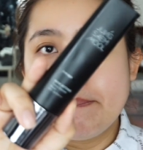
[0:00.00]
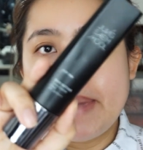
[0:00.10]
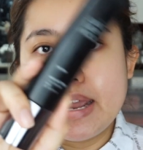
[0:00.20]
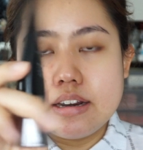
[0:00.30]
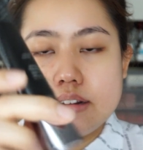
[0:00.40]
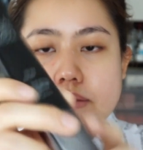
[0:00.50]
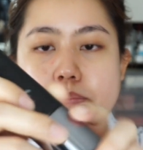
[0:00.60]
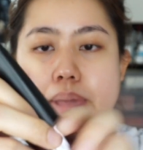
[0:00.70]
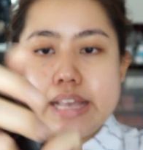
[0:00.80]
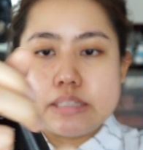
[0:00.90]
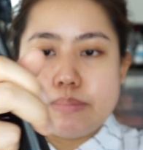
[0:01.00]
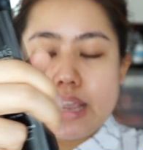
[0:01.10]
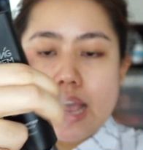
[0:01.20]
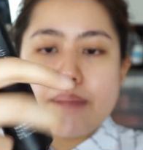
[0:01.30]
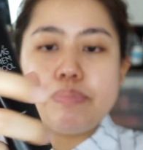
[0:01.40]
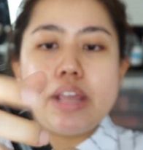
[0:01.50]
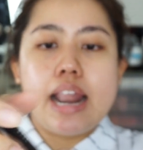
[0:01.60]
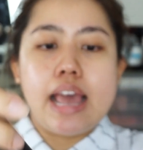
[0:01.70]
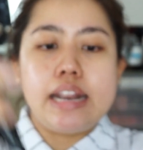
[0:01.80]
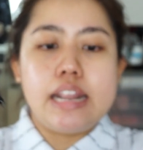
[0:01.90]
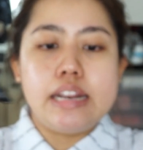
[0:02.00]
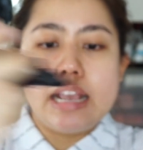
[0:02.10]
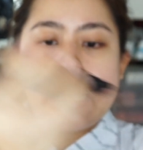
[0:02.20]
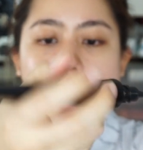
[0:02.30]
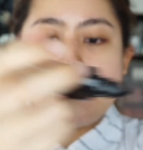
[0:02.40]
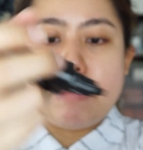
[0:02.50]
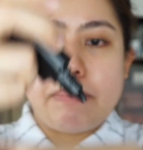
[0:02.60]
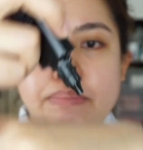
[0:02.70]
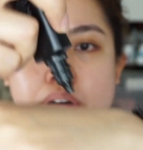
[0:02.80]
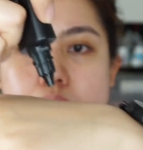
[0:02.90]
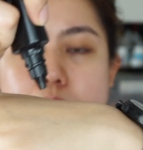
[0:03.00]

เป็นเบสเมคอัพนี่แหละเน้นในการปรับพื้น